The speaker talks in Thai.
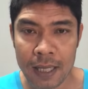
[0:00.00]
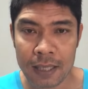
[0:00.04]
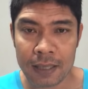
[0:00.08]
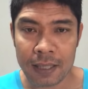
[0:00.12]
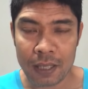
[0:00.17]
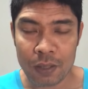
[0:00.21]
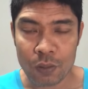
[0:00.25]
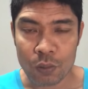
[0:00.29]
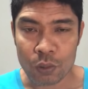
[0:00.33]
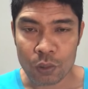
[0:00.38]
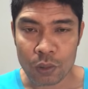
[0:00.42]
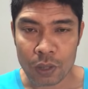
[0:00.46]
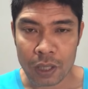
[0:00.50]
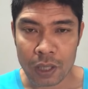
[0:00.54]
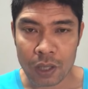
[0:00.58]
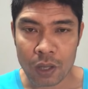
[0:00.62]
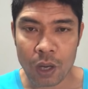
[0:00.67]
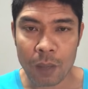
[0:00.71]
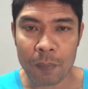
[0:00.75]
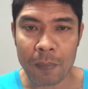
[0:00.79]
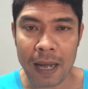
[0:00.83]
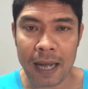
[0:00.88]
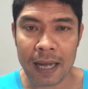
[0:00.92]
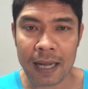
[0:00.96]
ถ้าอยู่ตัวดี
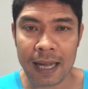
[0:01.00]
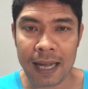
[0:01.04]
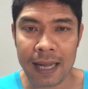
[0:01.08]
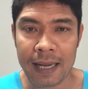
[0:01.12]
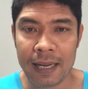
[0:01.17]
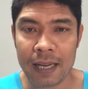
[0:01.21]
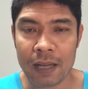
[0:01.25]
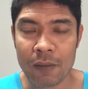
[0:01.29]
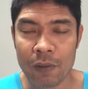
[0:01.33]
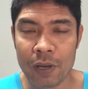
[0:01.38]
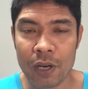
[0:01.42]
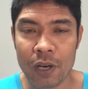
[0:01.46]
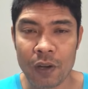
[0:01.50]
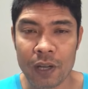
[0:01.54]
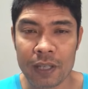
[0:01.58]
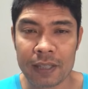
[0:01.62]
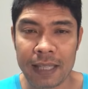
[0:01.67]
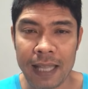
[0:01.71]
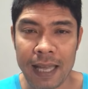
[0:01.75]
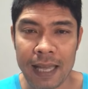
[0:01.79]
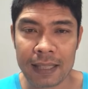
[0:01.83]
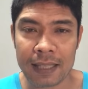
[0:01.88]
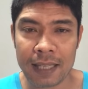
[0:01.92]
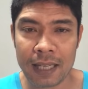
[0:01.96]
ก็บังอันเอาไว้หน่อย
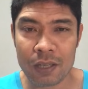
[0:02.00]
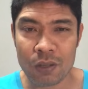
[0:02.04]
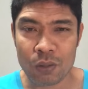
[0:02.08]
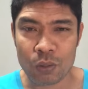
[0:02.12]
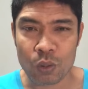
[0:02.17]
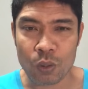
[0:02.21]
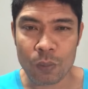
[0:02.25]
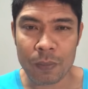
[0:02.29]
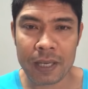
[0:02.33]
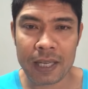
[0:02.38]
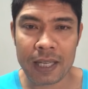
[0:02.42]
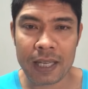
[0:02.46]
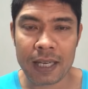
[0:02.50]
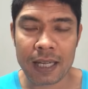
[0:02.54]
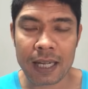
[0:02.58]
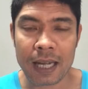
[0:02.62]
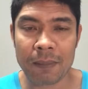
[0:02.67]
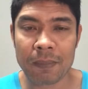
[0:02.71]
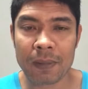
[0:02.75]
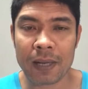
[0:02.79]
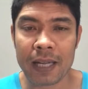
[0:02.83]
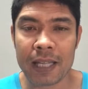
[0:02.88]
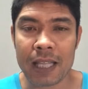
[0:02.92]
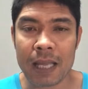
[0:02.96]
แต่ถ้าอยู่ตัวไม่ดีนะค
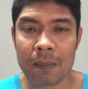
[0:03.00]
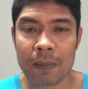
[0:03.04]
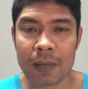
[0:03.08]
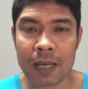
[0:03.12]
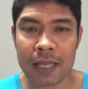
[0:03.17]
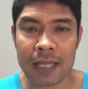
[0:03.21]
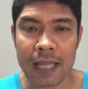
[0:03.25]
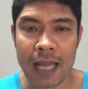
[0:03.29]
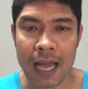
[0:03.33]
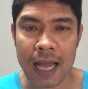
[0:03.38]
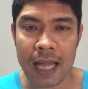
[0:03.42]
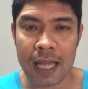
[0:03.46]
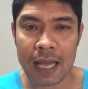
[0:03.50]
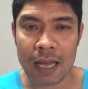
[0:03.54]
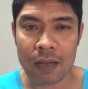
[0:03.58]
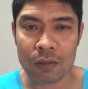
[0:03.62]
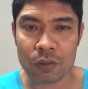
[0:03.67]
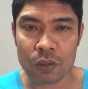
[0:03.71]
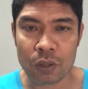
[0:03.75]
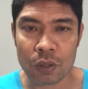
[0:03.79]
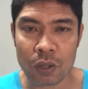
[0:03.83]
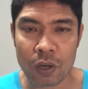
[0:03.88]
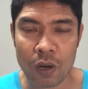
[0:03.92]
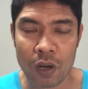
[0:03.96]
รับ ขยับขยายเอา
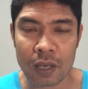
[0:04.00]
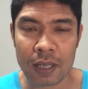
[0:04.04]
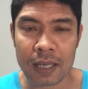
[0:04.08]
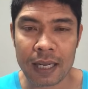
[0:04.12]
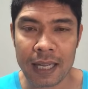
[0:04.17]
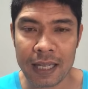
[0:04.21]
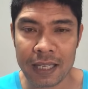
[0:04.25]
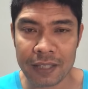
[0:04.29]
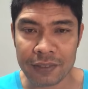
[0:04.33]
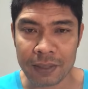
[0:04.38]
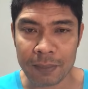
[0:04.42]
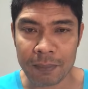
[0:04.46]
ตัวรอดให้